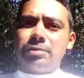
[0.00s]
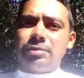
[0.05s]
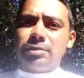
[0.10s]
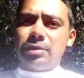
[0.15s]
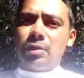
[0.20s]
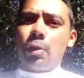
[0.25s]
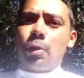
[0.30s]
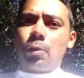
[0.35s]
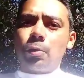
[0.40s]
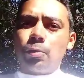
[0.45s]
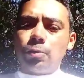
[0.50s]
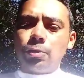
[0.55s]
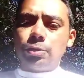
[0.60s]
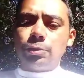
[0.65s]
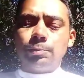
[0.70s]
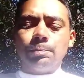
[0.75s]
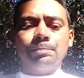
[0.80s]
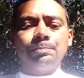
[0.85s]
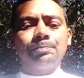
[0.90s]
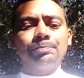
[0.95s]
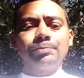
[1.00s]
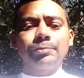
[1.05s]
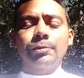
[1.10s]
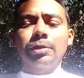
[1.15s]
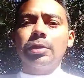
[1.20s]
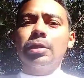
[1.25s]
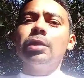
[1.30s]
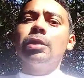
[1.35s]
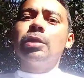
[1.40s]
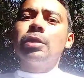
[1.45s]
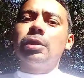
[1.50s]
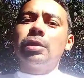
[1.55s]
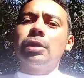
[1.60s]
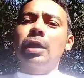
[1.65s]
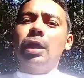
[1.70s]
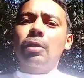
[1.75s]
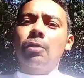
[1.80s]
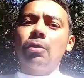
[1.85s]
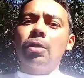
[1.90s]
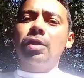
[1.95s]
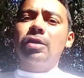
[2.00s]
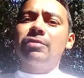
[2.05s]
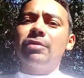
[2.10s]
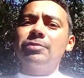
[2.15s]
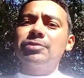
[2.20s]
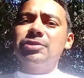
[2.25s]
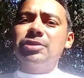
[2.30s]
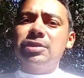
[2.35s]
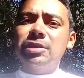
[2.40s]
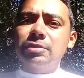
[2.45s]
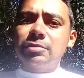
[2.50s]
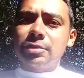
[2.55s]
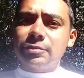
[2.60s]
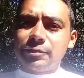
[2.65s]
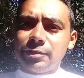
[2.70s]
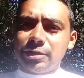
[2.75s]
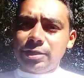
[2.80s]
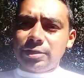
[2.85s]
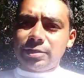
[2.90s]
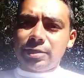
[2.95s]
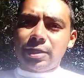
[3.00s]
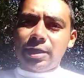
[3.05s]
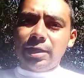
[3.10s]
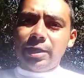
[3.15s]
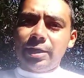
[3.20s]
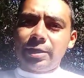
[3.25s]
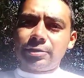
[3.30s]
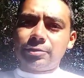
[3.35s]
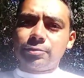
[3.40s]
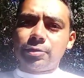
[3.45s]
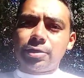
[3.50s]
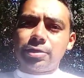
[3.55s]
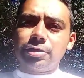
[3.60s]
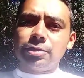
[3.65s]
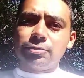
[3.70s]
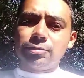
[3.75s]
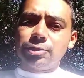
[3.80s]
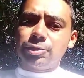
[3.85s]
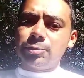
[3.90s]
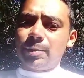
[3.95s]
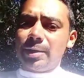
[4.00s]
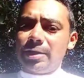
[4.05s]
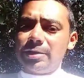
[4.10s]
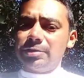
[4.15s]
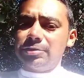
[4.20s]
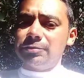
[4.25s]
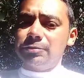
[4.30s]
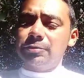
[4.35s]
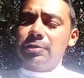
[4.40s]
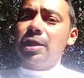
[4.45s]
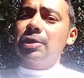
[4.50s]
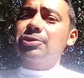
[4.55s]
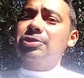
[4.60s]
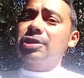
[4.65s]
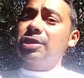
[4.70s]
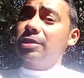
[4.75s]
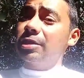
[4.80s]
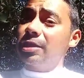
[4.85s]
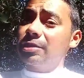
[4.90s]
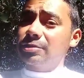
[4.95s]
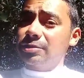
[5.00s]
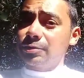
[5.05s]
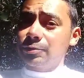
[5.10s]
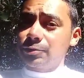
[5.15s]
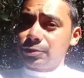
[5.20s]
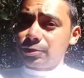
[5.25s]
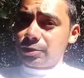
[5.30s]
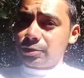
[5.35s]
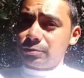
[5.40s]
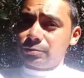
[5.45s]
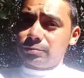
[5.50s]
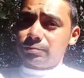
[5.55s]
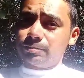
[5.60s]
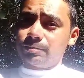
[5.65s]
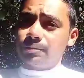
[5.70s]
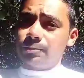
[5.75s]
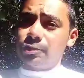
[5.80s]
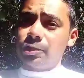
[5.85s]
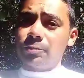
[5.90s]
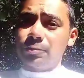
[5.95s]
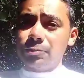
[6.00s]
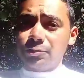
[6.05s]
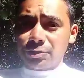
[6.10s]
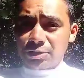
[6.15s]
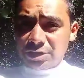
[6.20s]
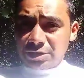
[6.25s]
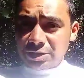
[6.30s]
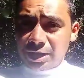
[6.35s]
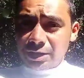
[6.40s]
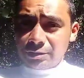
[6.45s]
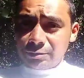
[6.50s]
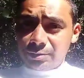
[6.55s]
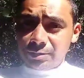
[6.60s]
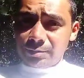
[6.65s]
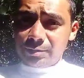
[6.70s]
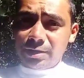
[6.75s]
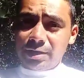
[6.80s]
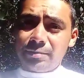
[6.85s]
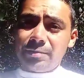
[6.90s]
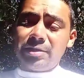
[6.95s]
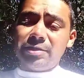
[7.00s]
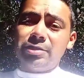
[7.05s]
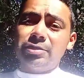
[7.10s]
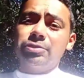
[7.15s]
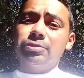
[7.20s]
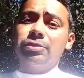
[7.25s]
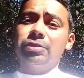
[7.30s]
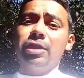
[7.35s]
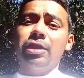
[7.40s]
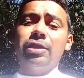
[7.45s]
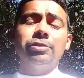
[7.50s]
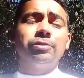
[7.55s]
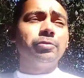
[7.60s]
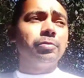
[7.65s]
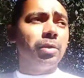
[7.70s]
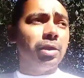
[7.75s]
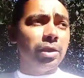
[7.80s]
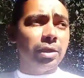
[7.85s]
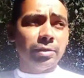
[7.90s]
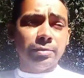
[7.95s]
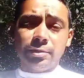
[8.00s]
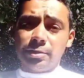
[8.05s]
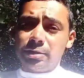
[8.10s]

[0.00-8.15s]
dê orgulho. E agora vamos seguir com a vinheta. Galera, estou aqui hoje para divulgar os canais que eu sigo. Como citado primeiramente, JR Dublê,